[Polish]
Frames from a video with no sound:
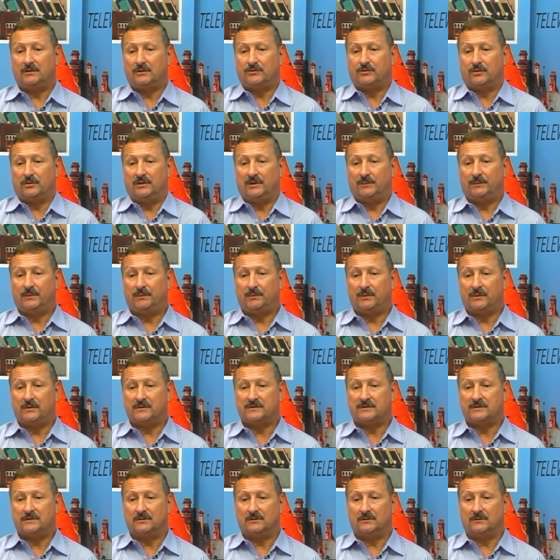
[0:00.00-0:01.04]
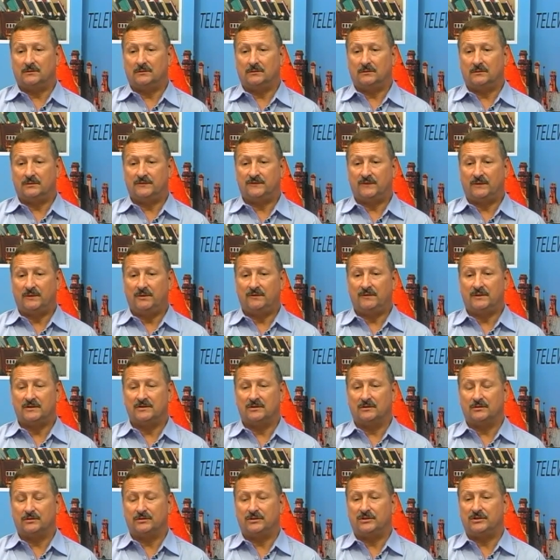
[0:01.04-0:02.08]
No trudno po prostu zwoływać
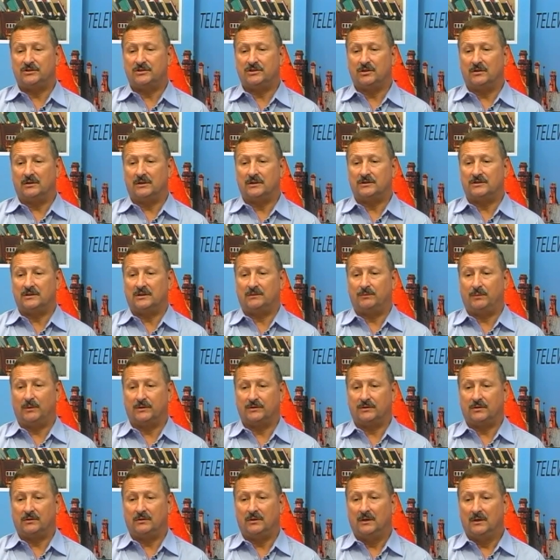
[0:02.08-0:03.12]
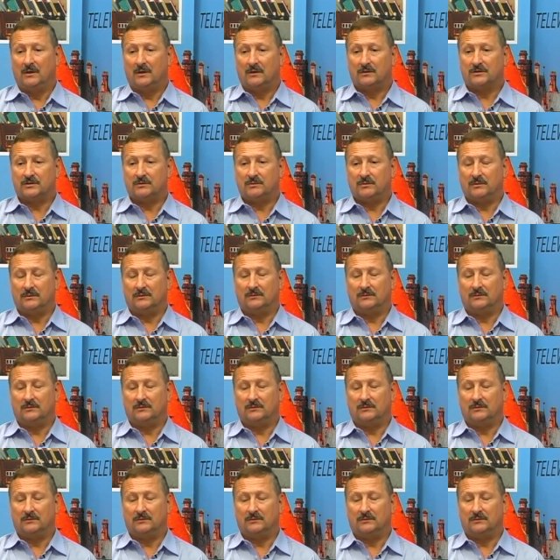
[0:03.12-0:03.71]
ludzi, ściągać ich po to. Dobrze, jak, jak, to,